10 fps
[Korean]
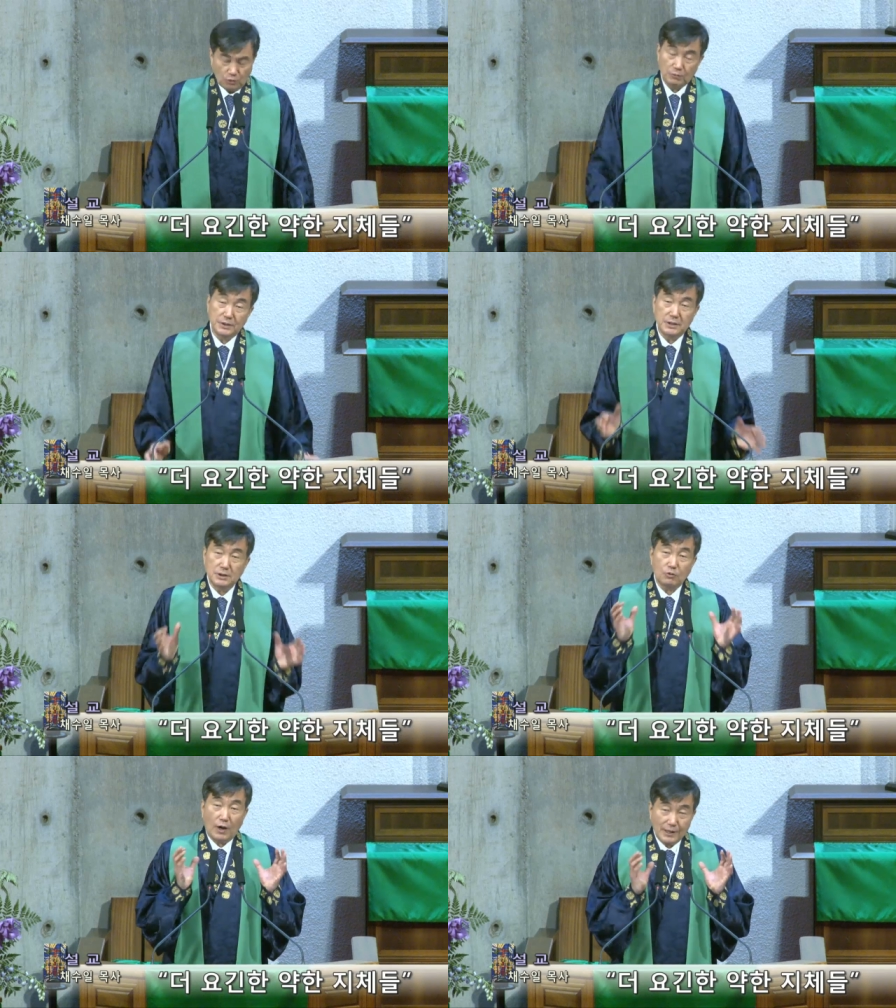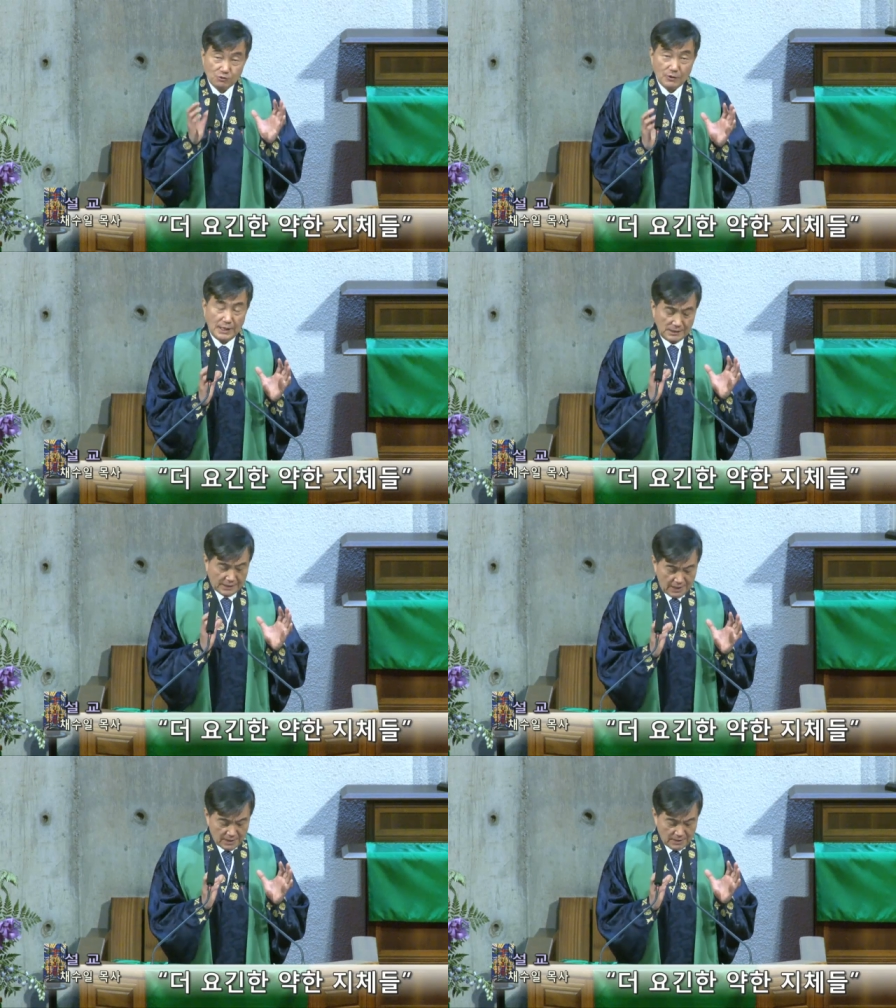농민들은 과중한
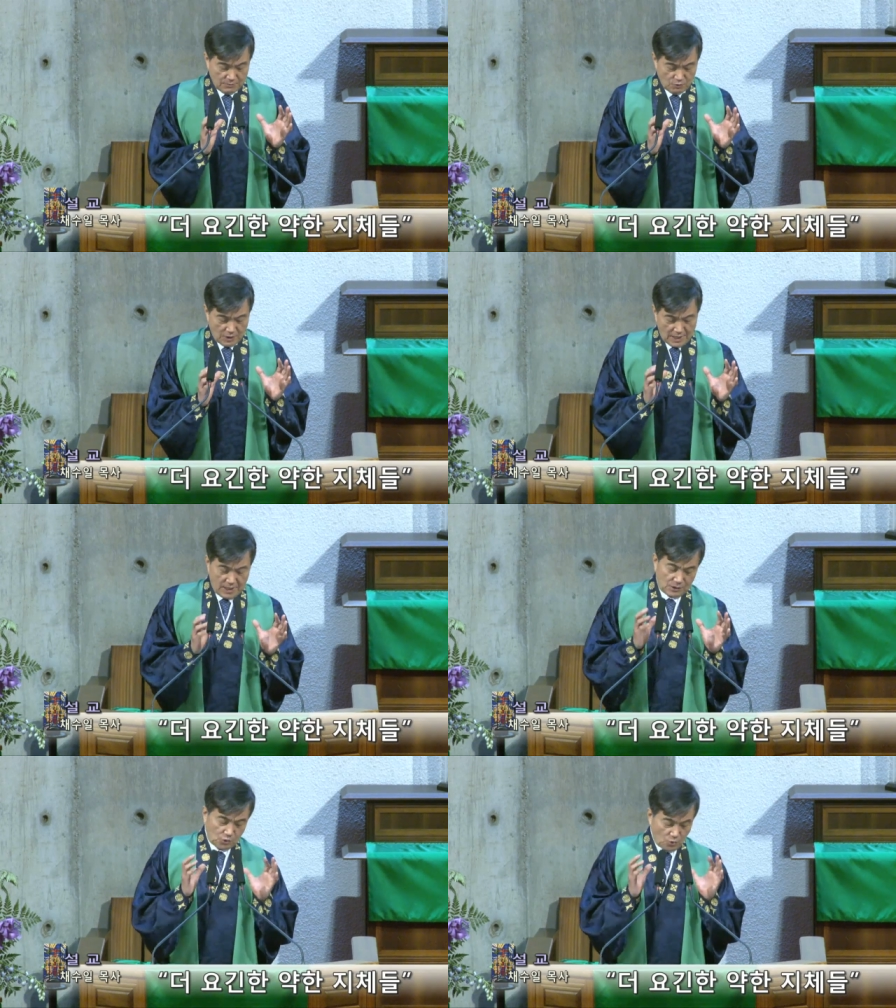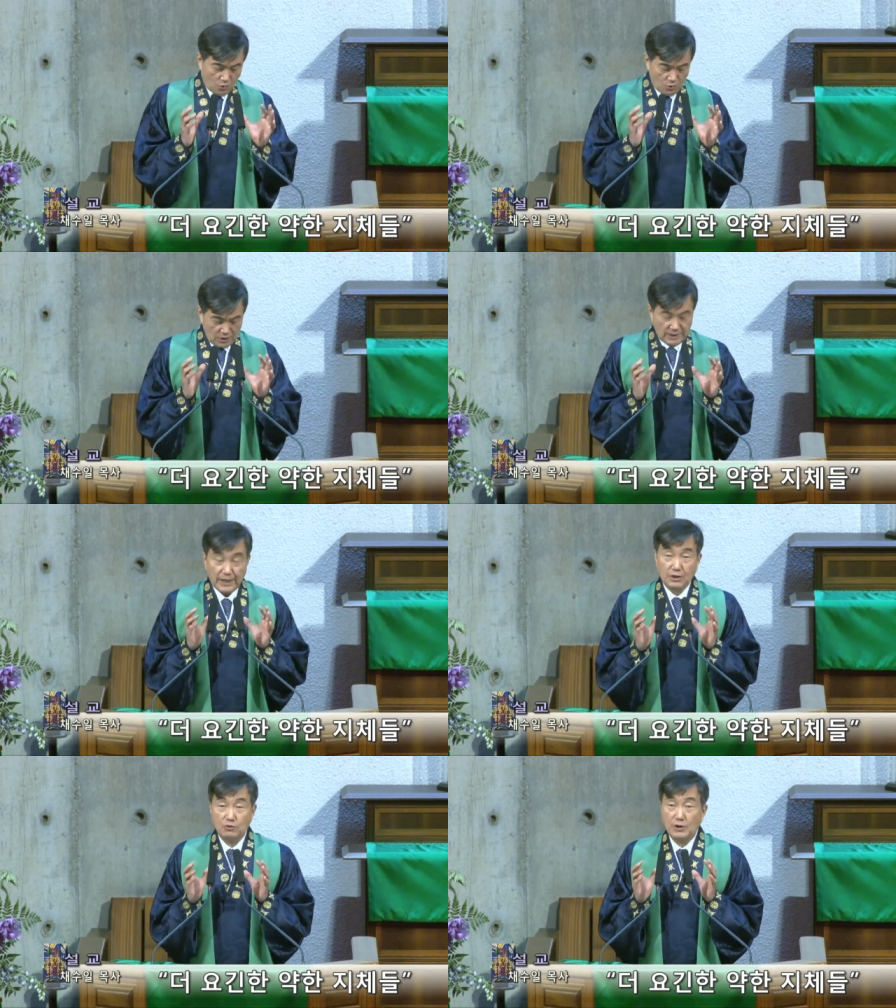세금과 조공을
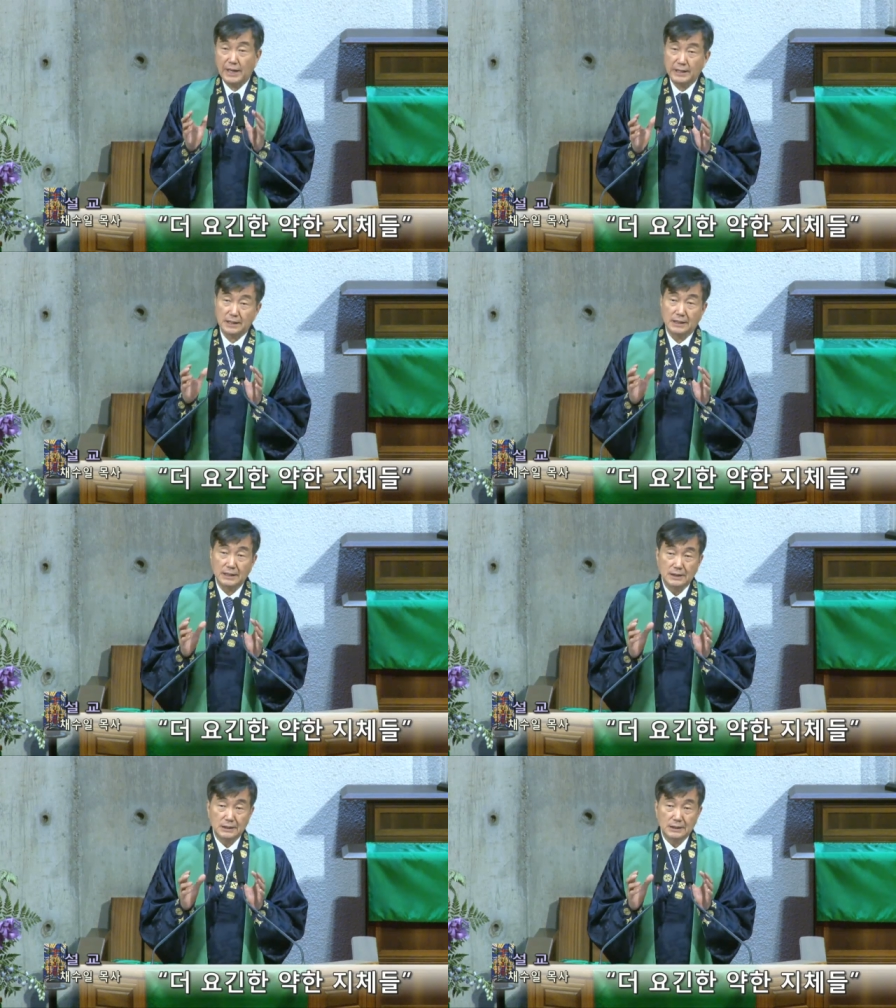내기 위하여